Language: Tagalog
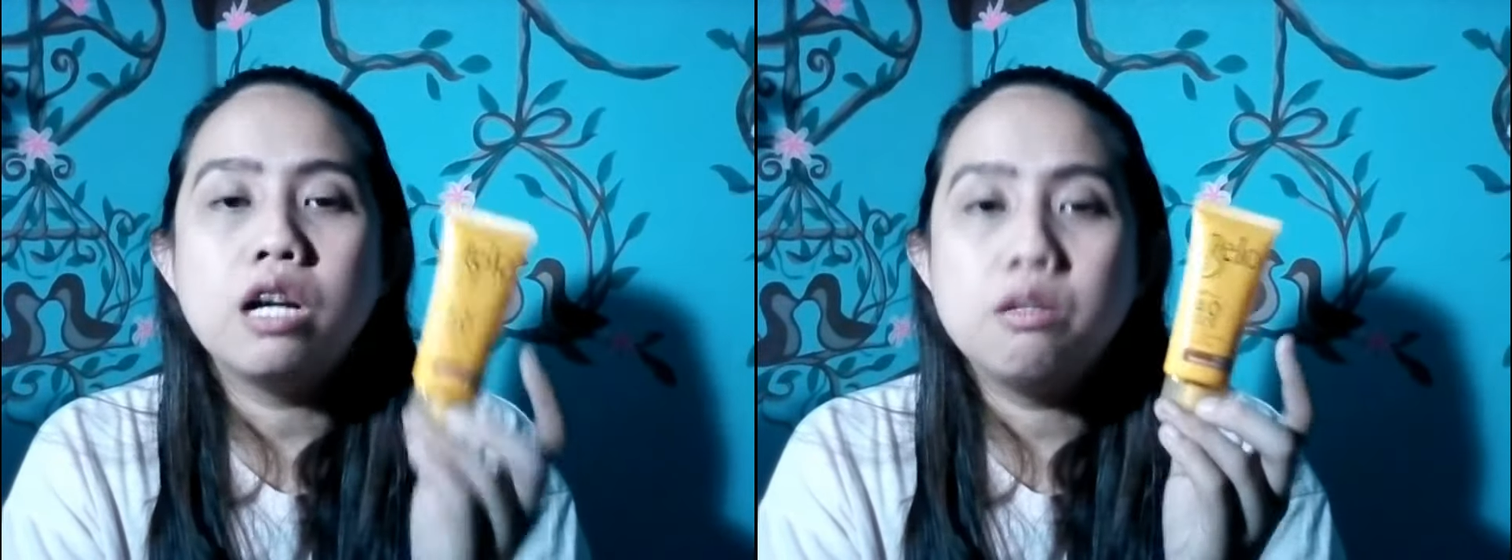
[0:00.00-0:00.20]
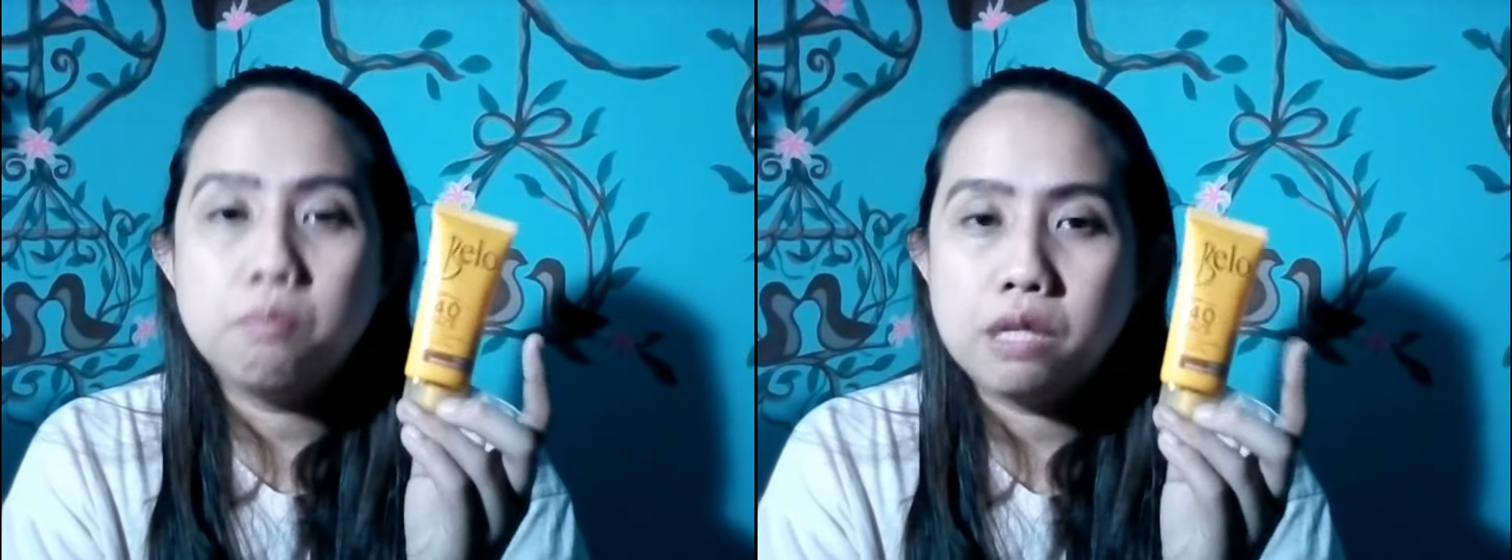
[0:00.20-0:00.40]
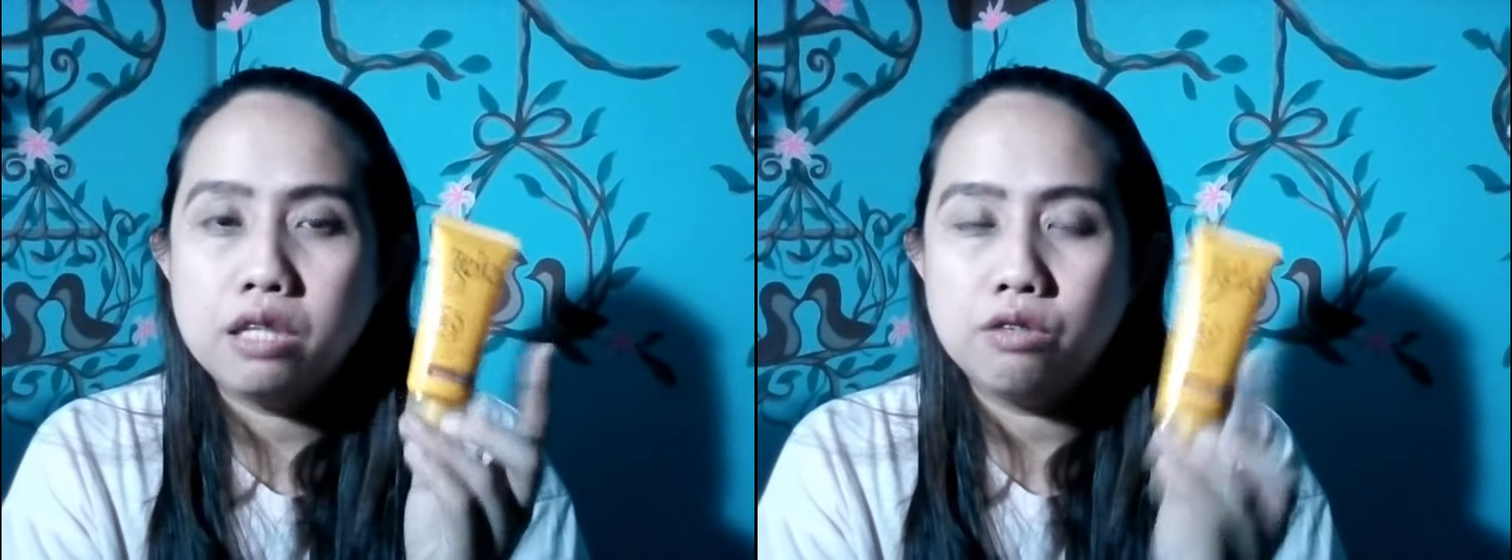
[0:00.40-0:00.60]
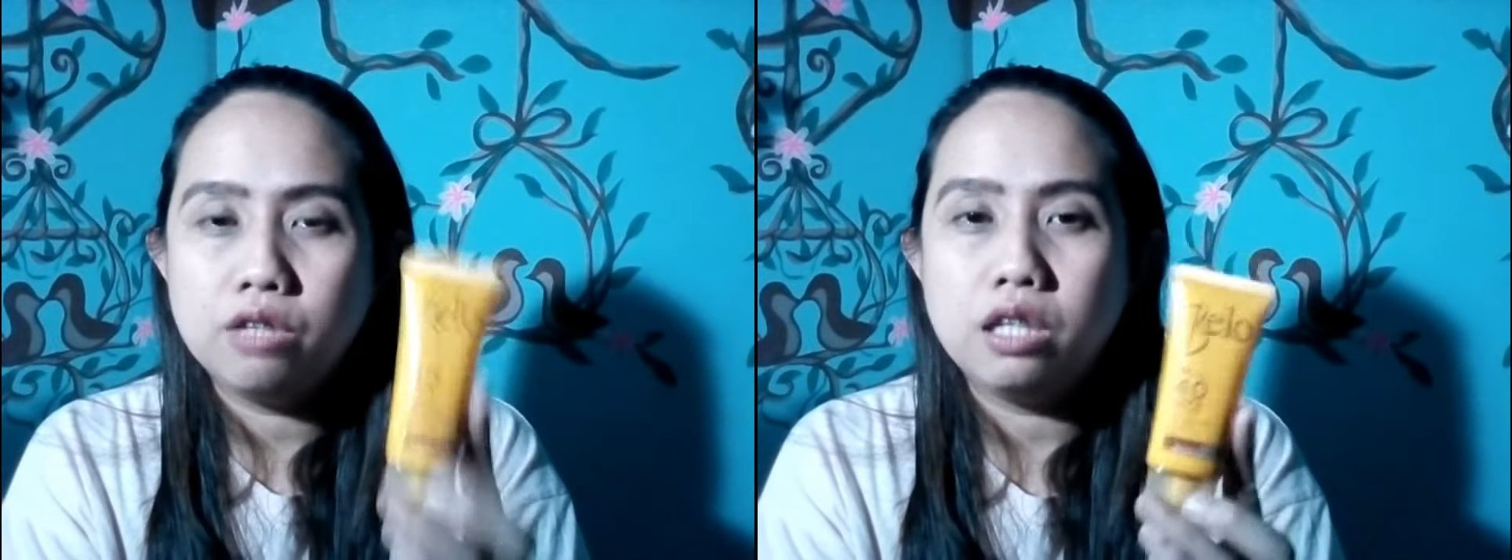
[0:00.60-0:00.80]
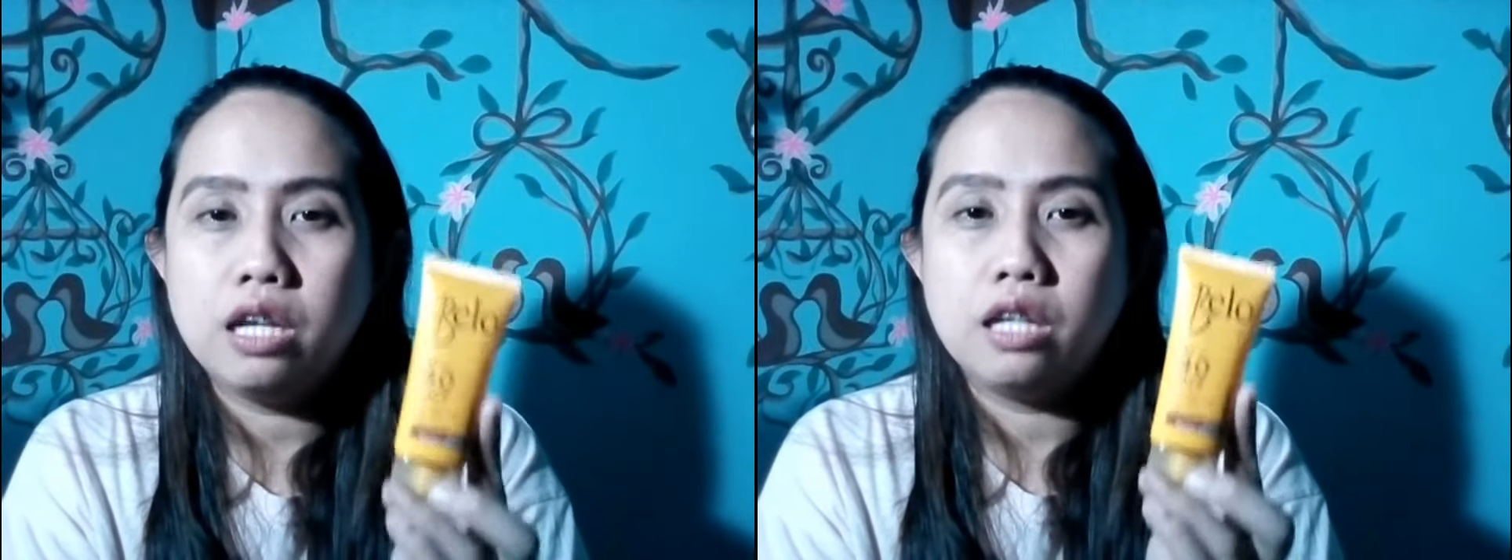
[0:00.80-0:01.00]
ganun pa rin
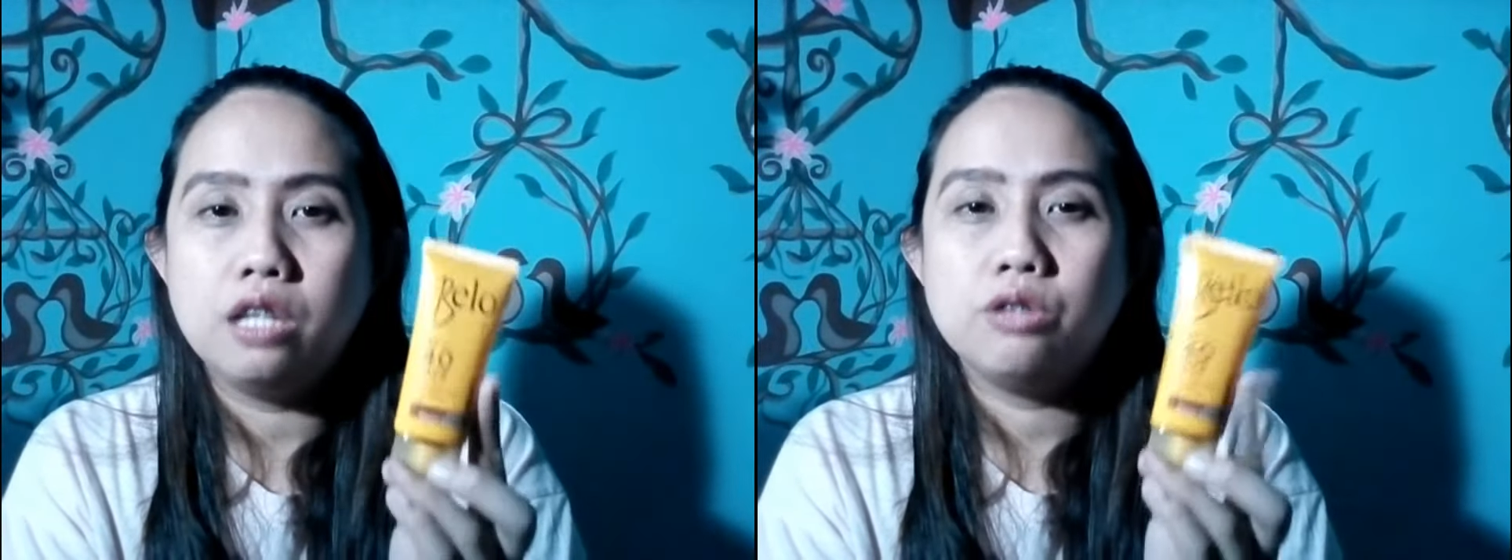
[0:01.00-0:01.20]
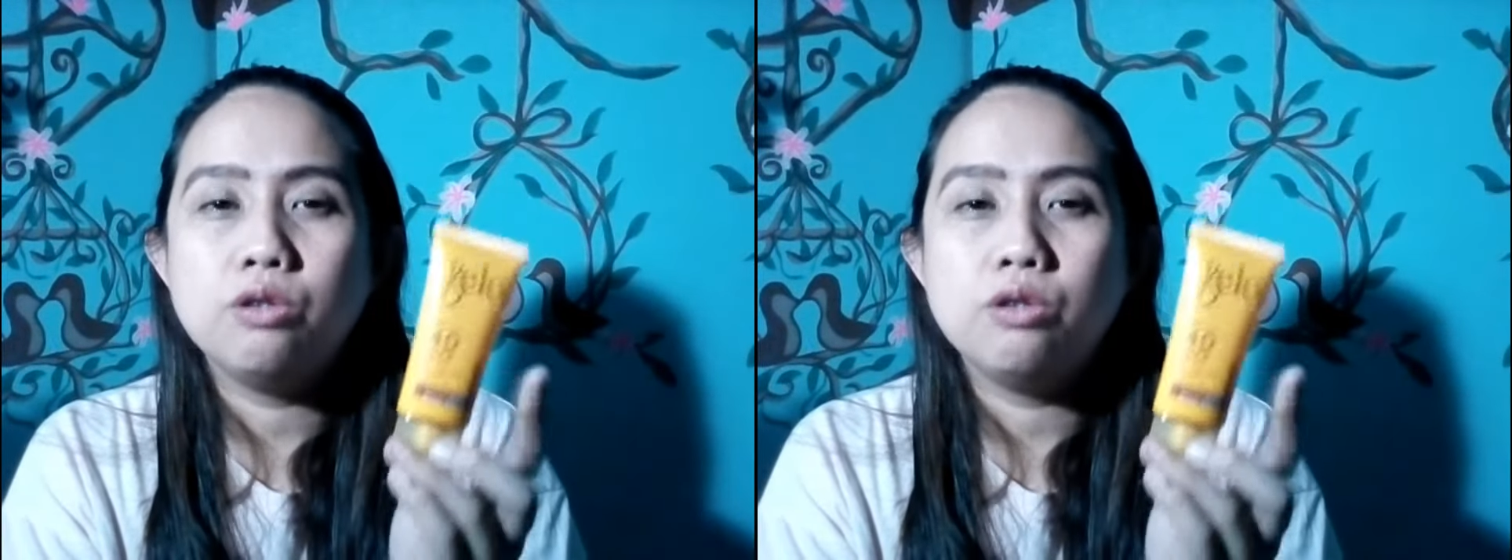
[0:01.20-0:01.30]
yung nangyari.